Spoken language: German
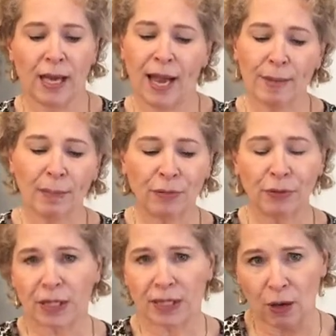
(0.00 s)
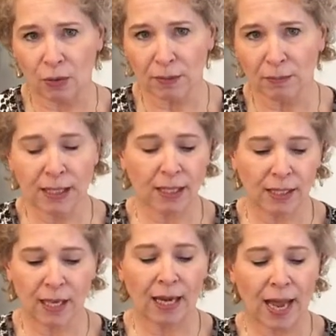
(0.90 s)
Einmal für das
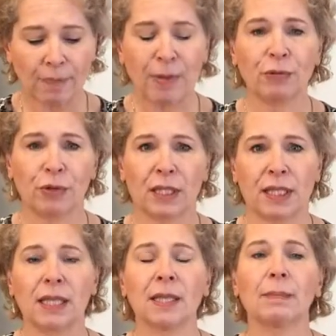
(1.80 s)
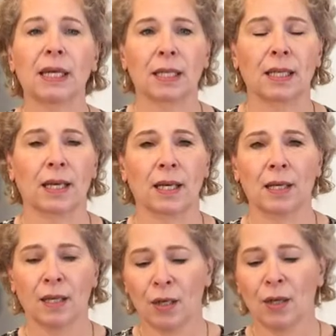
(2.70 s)
Außenmaterial, einmal für das Innenmaterial.
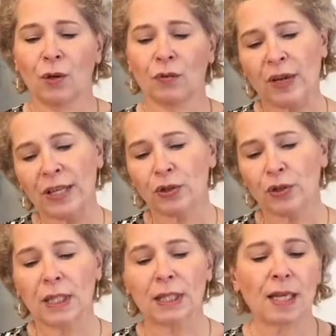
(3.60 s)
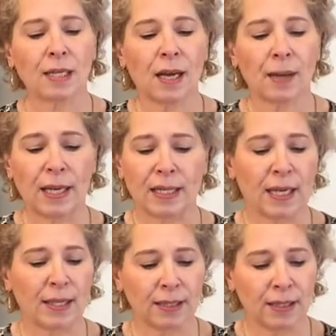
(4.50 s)
Und wenn ich schon gesagt habe, es
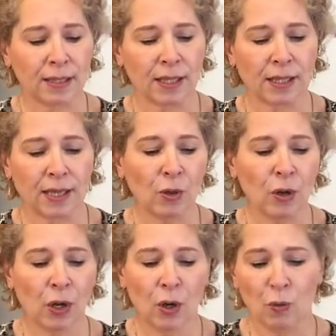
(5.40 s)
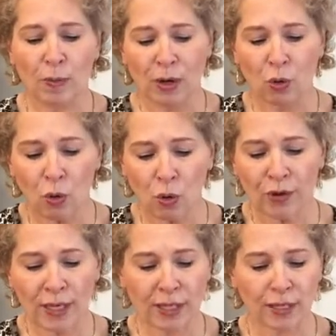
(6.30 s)
handelt sich dann immer um ein
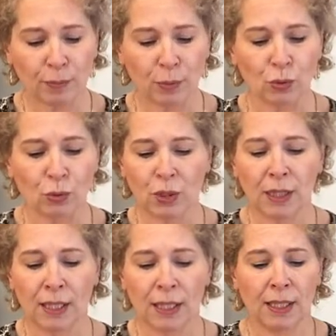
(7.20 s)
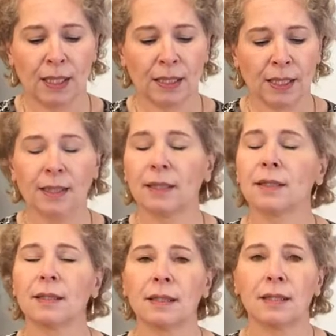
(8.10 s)
hochwertiges Produkt, dann
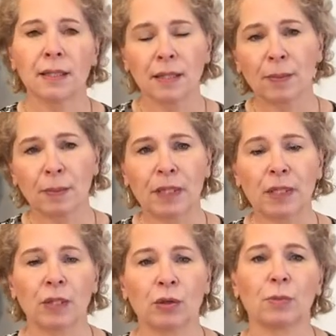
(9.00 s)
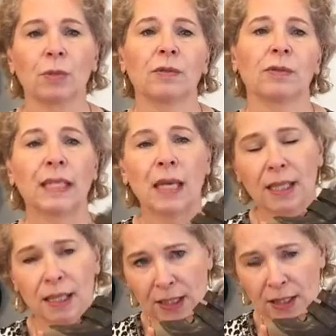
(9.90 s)
sind Sie mir bitte nicht übel, wenn
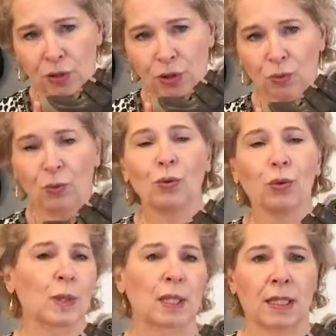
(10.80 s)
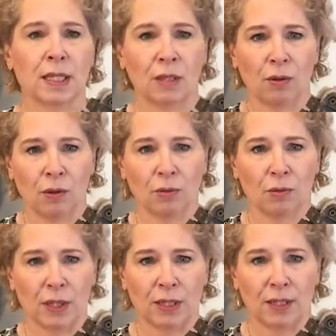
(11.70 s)
gerade dieser Schuh über 60 Euro
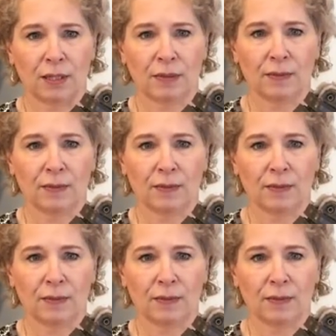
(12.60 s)
kostet.